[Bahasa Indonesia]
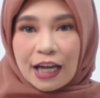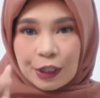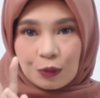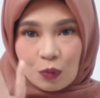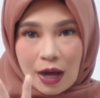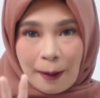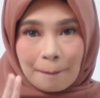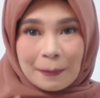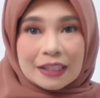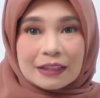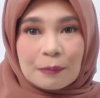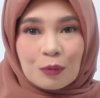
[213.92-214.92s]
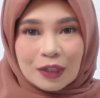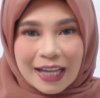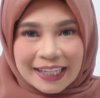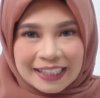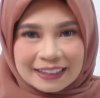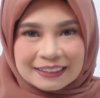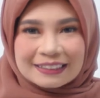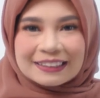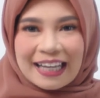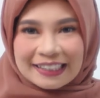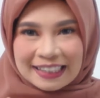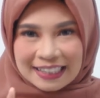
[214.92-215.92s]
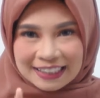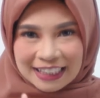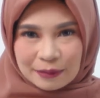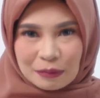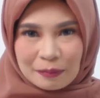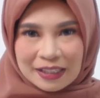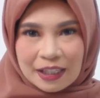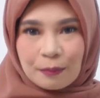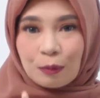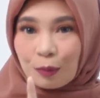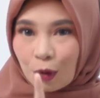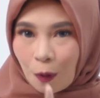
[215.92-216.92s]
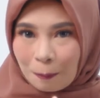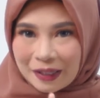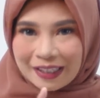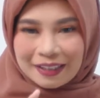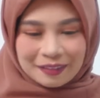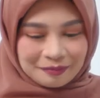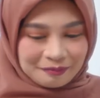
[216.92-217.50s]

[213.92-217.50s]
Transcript: Kedua, pilih tabung lain. Saat ini saya memilih bubuk kopi.